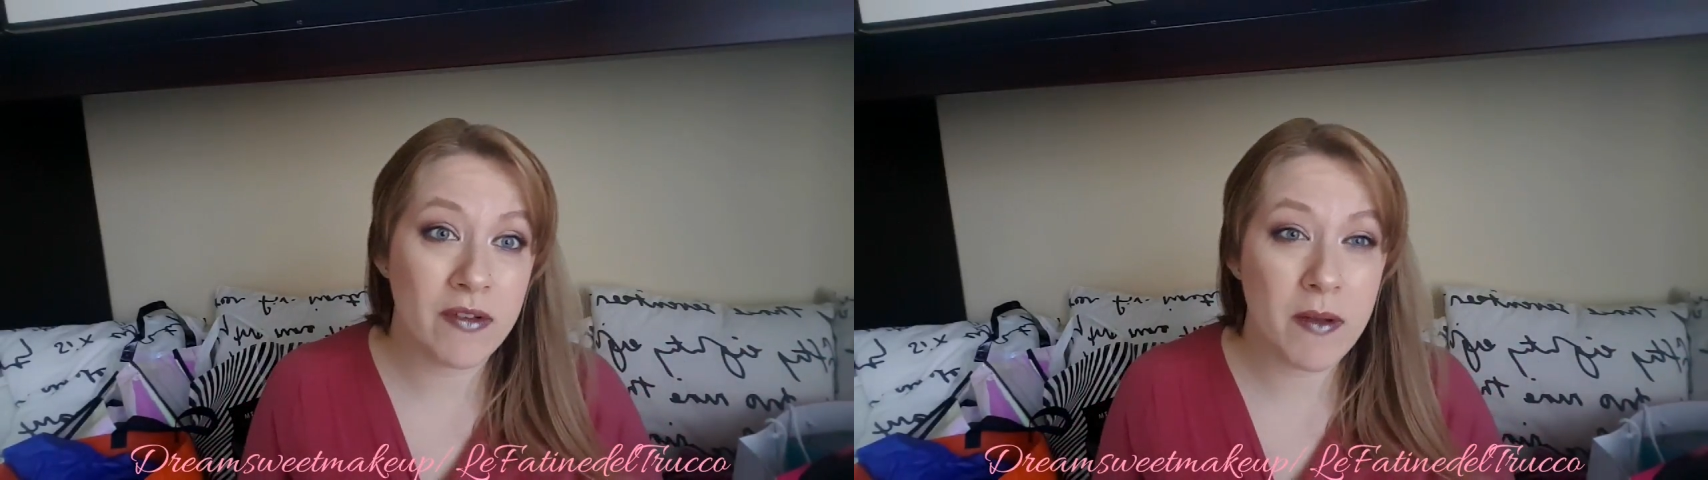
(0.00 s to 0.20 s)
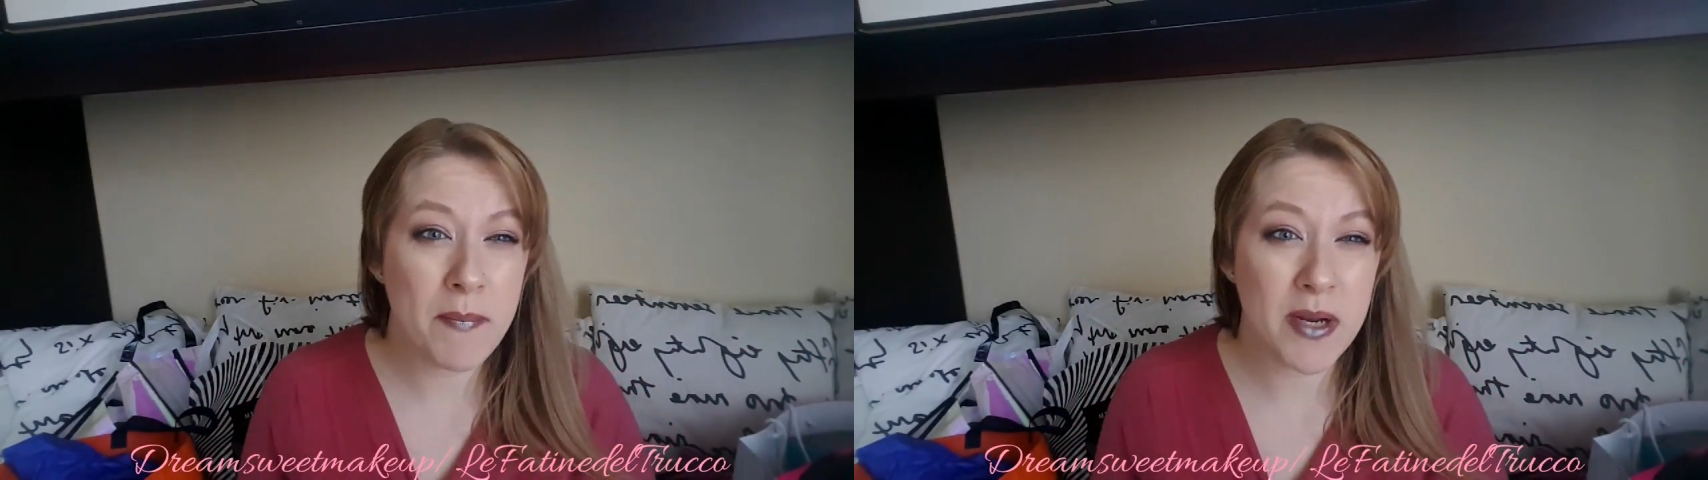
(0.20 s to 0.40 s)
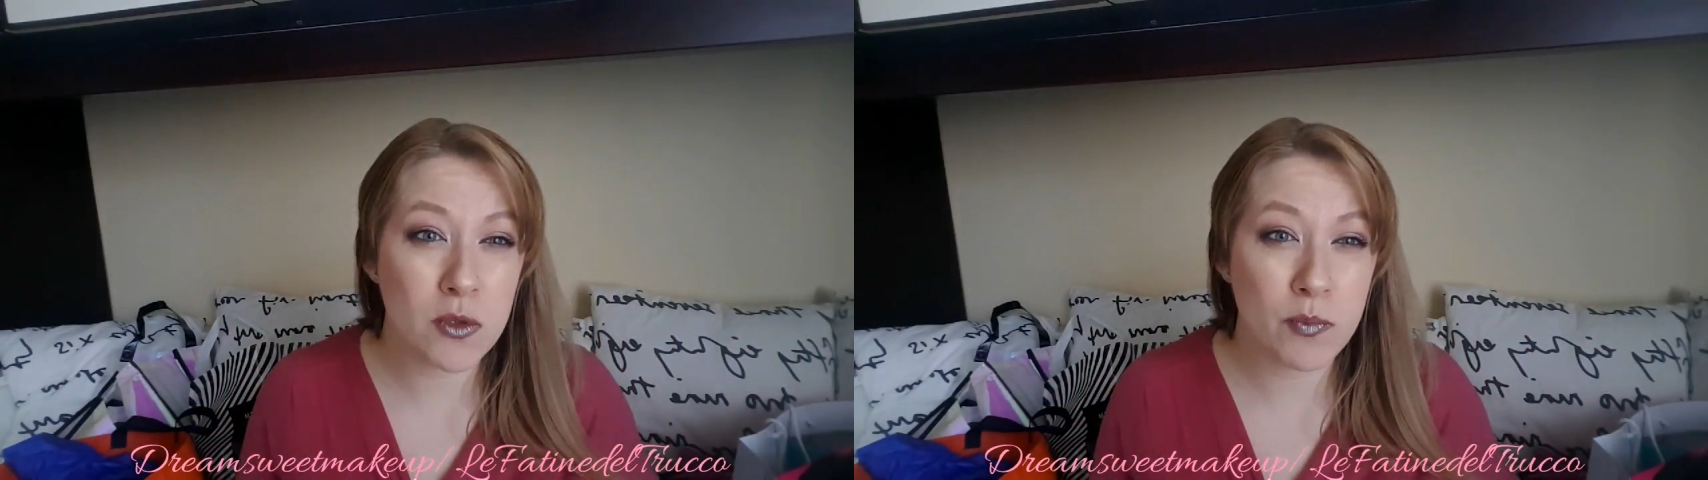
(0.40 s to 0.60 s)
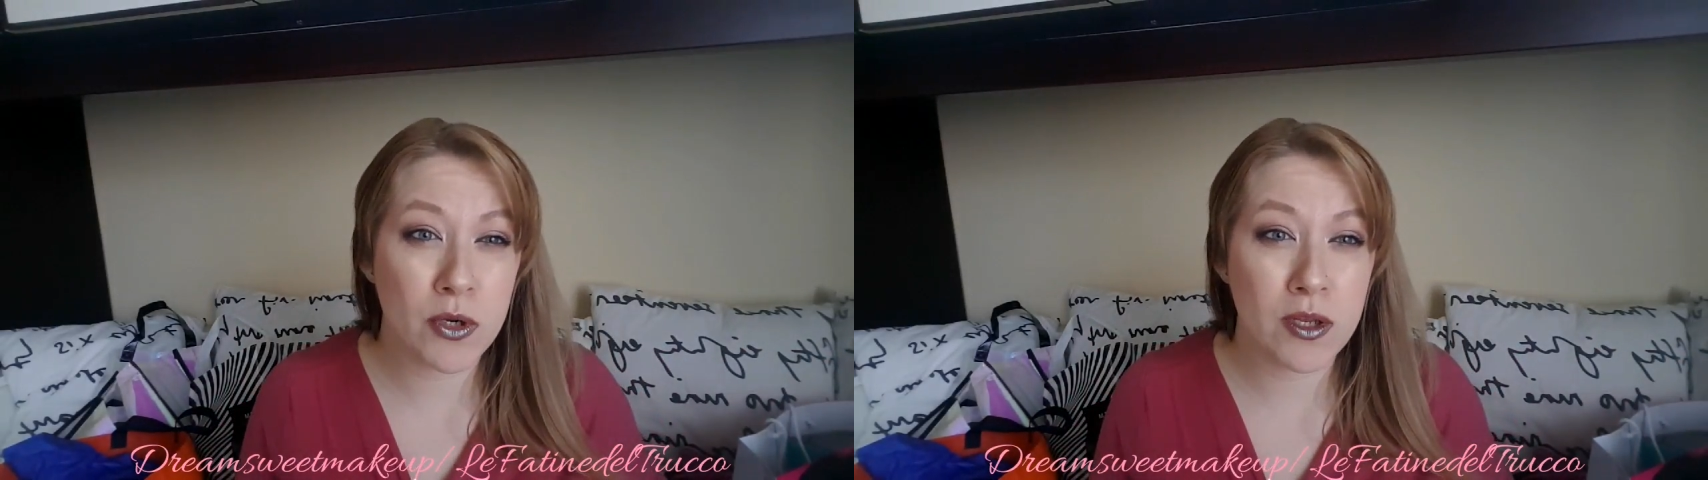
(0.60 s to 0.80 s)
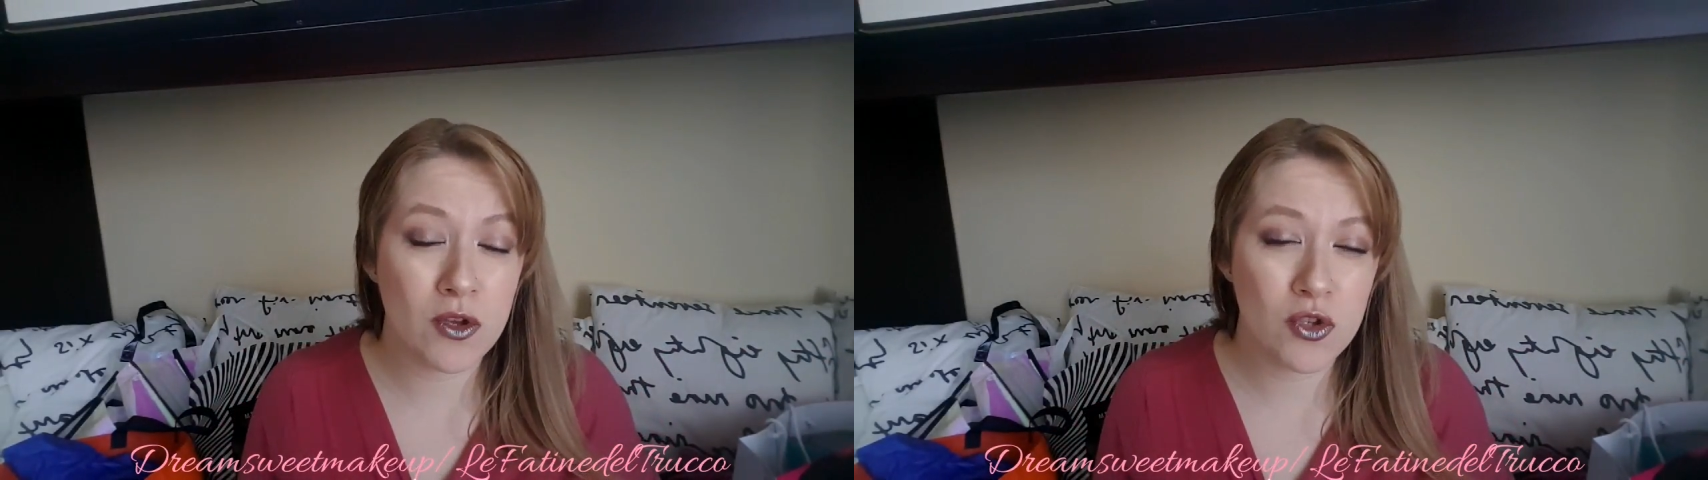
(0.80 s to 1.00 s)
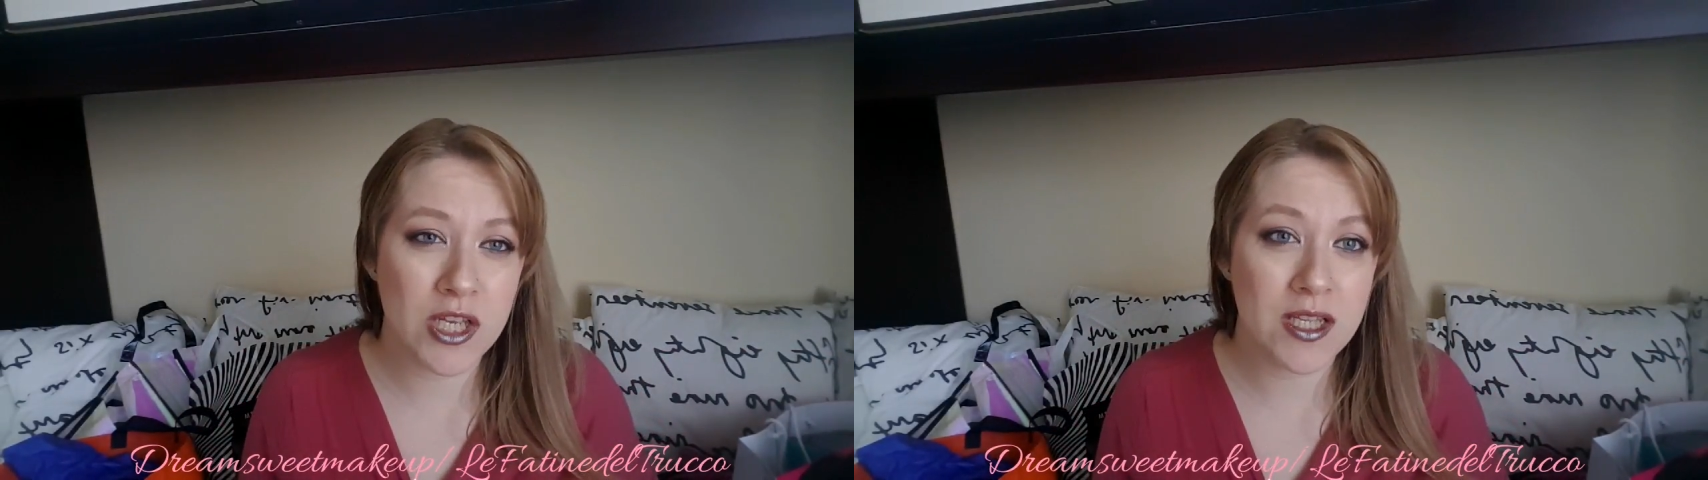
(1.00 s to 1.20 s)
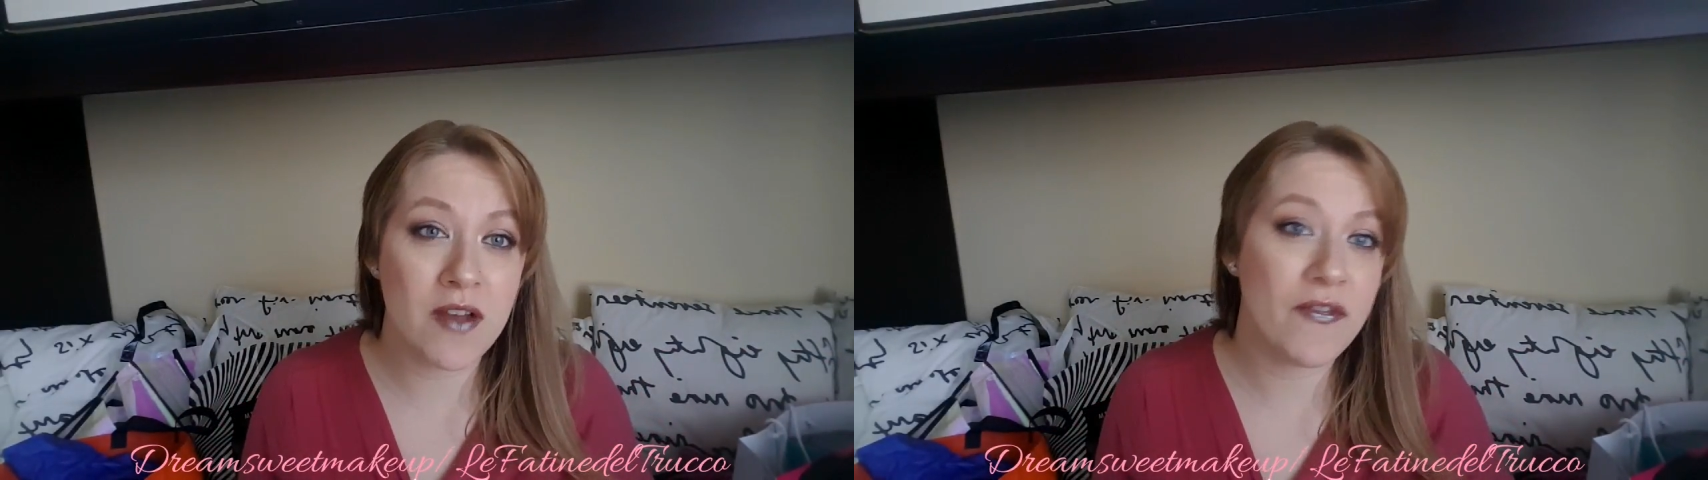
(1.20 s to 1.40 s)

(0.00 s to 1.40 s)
avevamo preso pure gli oggetti